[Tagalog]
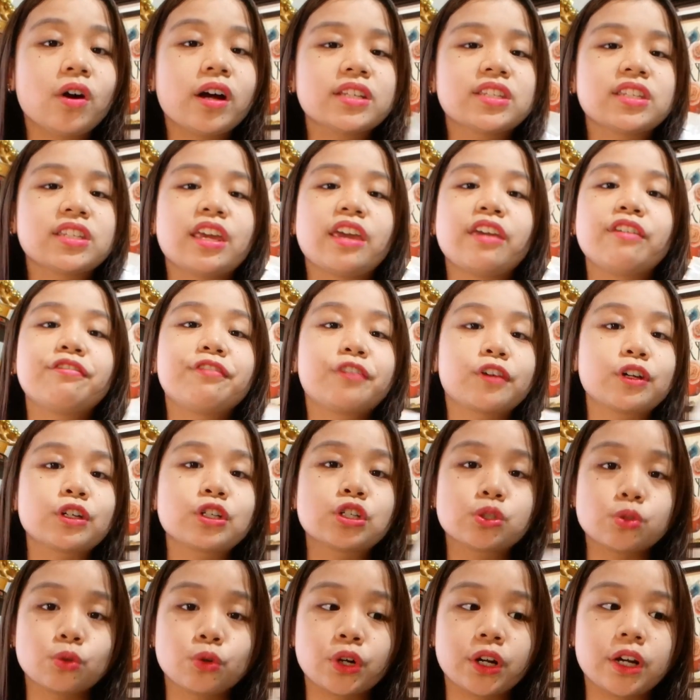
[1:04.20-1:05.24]
nyo kasi for
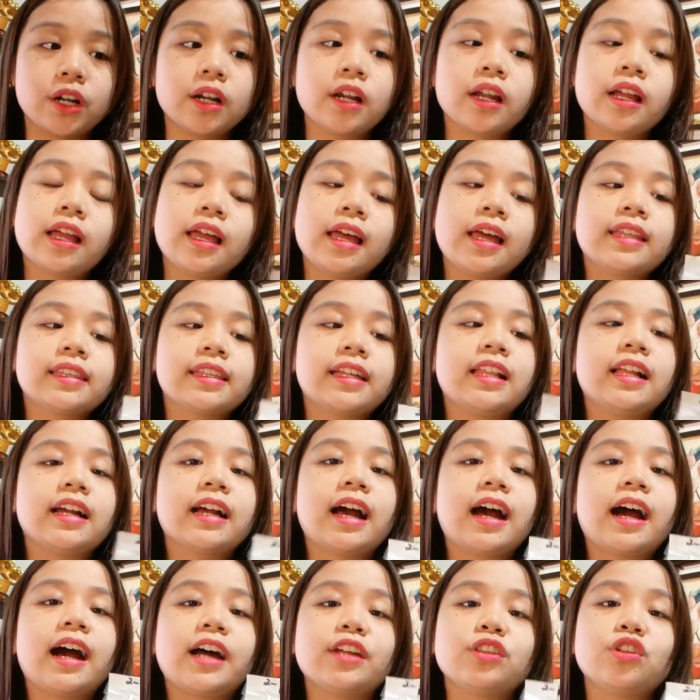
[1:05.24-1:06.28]
sure
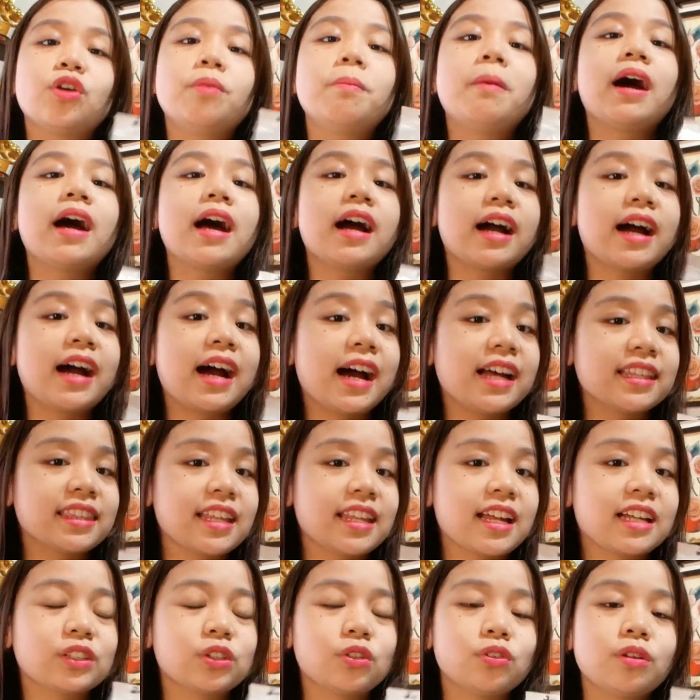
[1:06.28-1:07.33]
talagang ano,
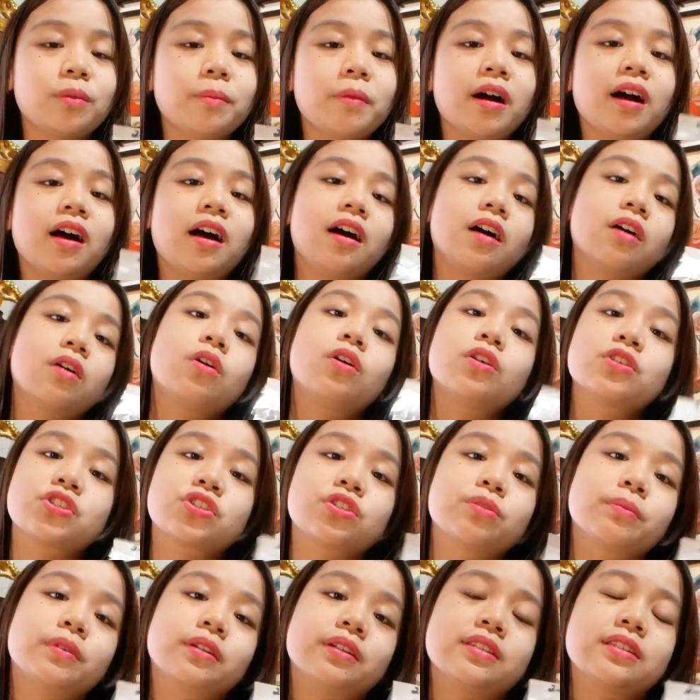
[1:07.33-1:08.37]
makakahatak to ng mga
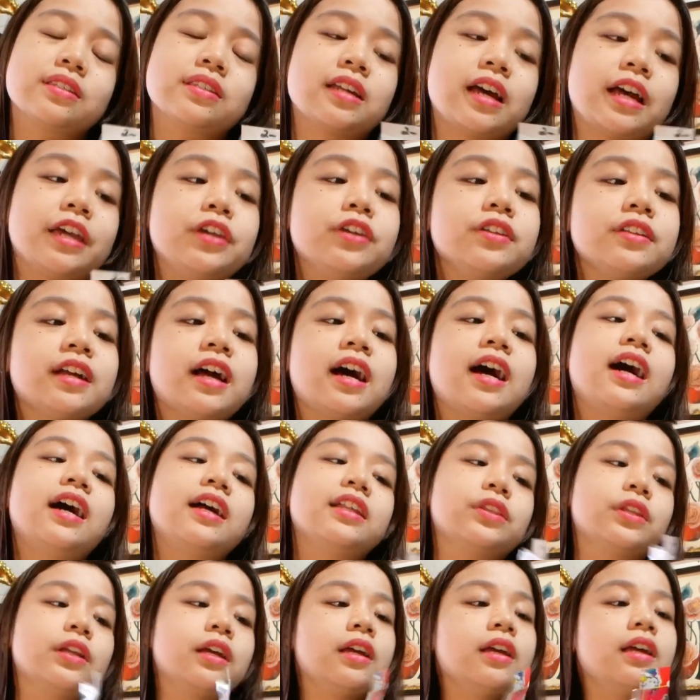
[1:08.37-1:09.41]
customers. Ayun
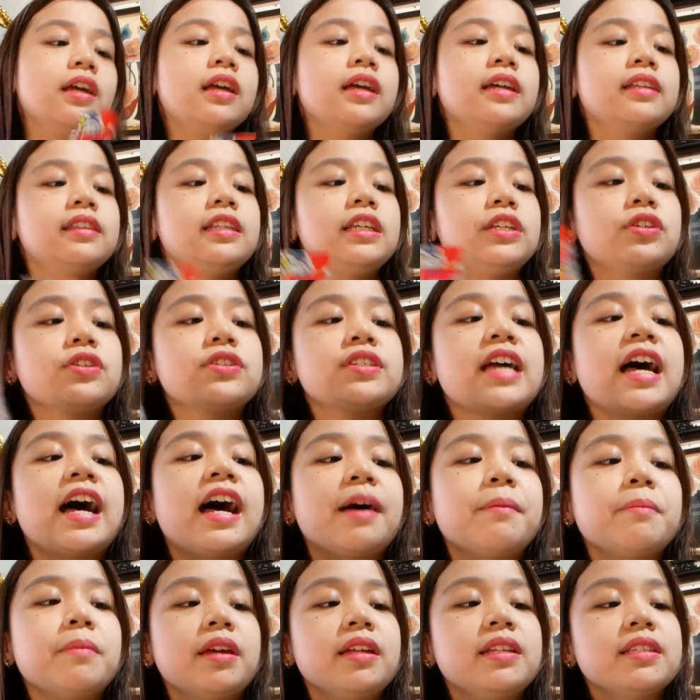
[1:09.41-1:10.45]
nga at dito
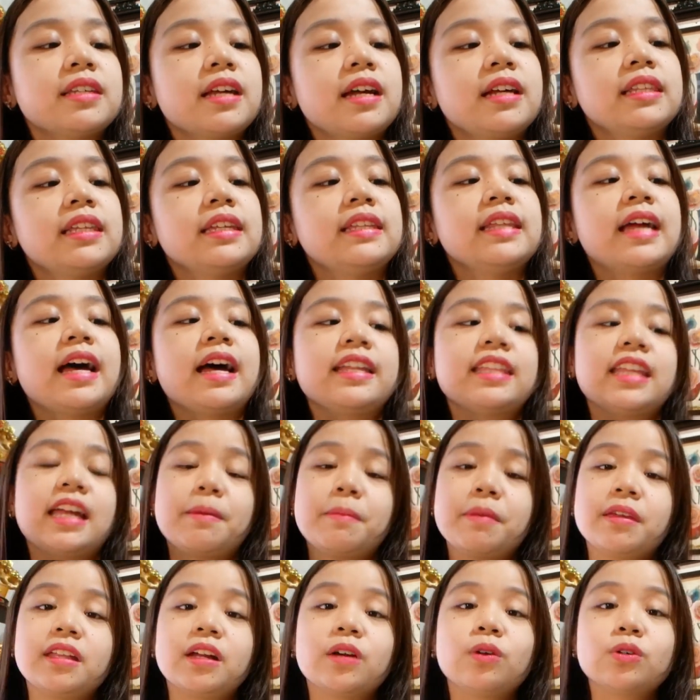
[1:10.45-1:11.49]
sa amin, sa tindahan
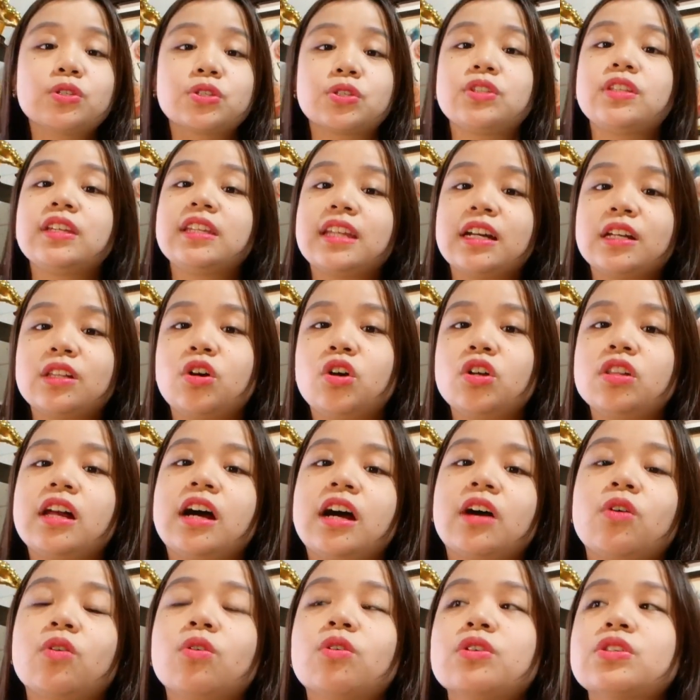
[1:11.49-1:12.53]
namin, ang gusto din ng
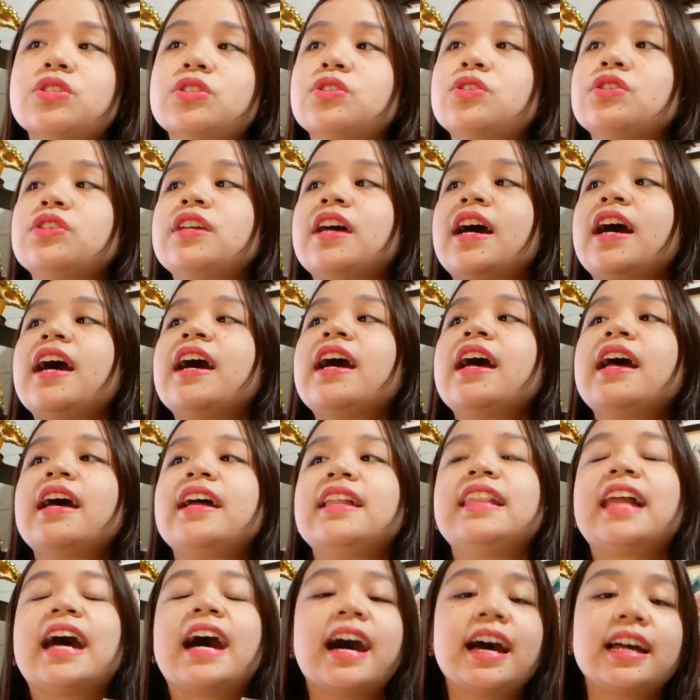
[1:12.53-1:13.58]
lola ko, gusto niya
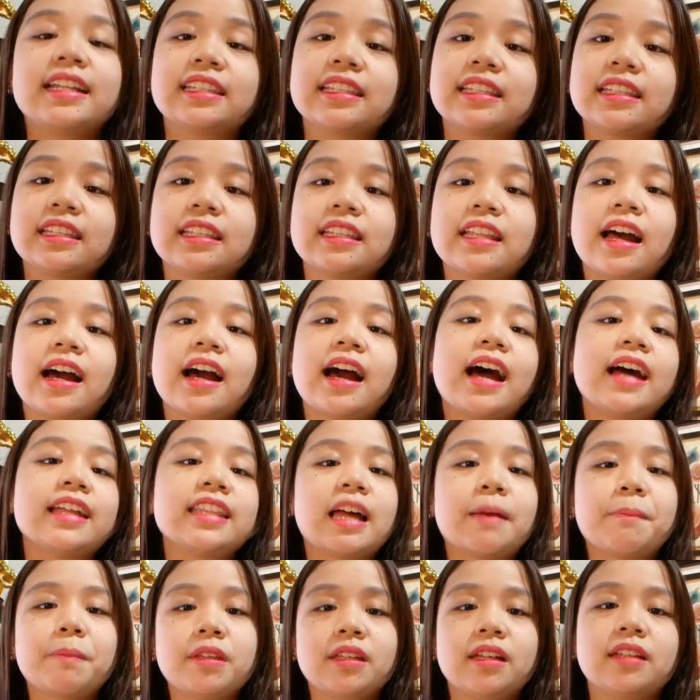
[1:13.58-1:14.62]
lahat ng
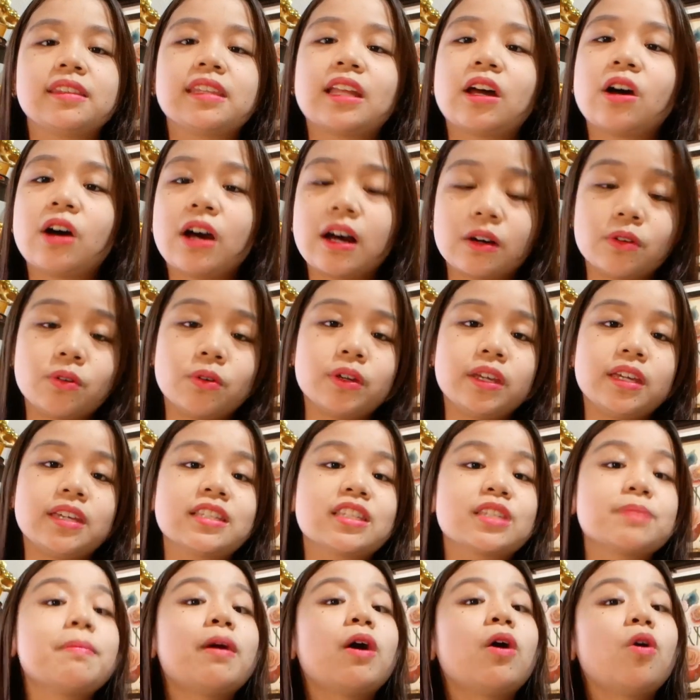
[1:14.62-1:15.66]
hanapin ng tao
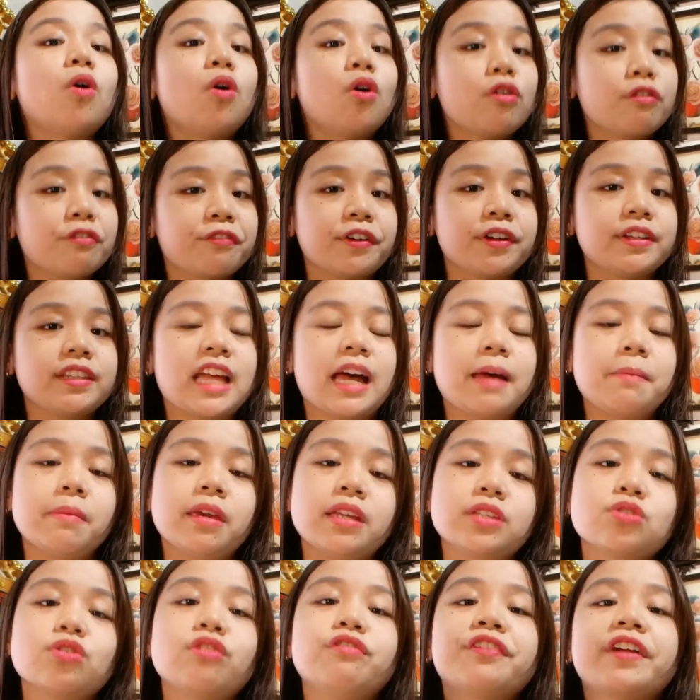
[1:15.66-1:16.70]
is ma-offer
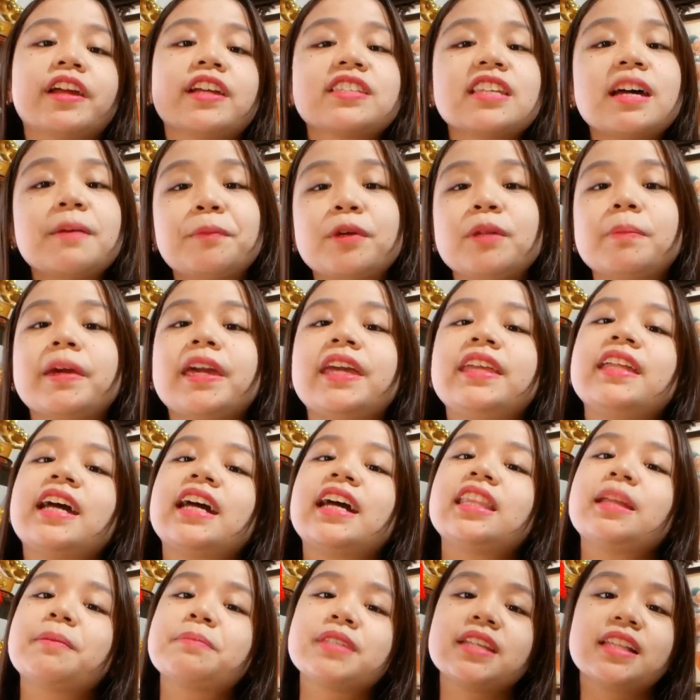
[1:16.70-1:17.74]
namin. So for example, may
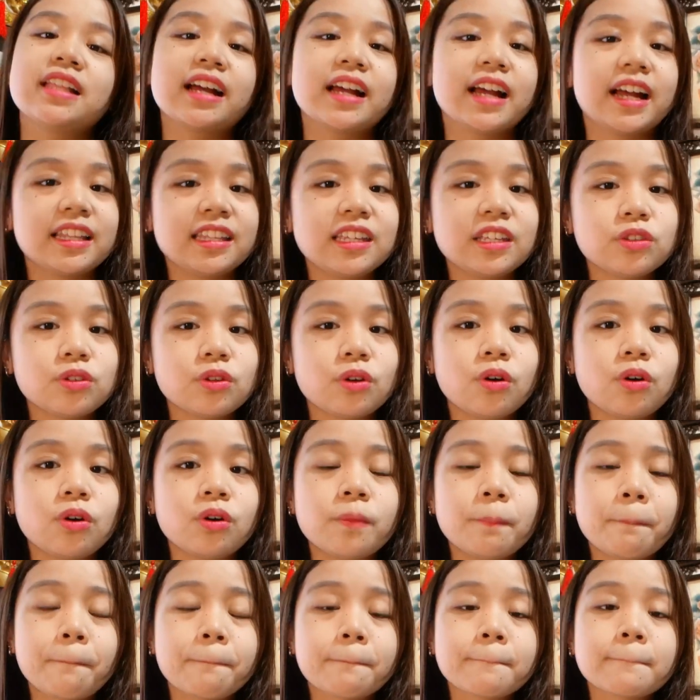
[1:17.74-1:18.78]
hinanap silang
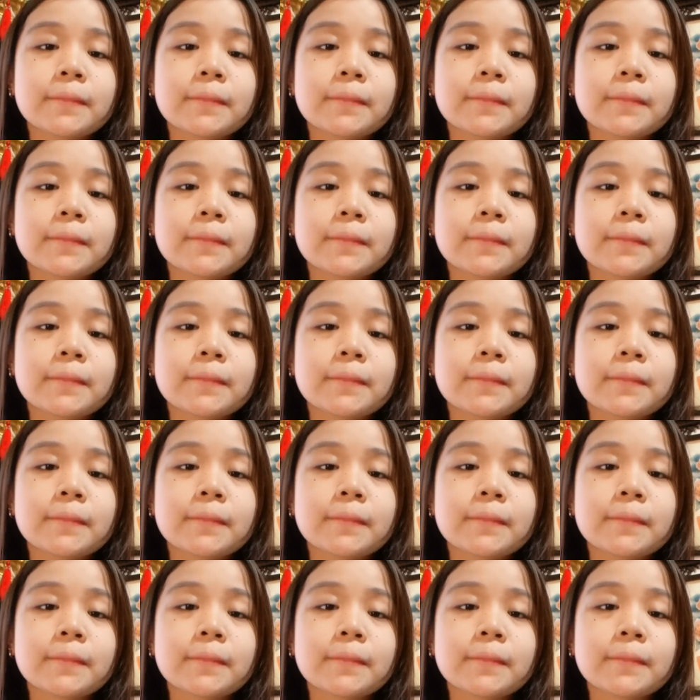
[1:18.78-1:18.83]
ganito,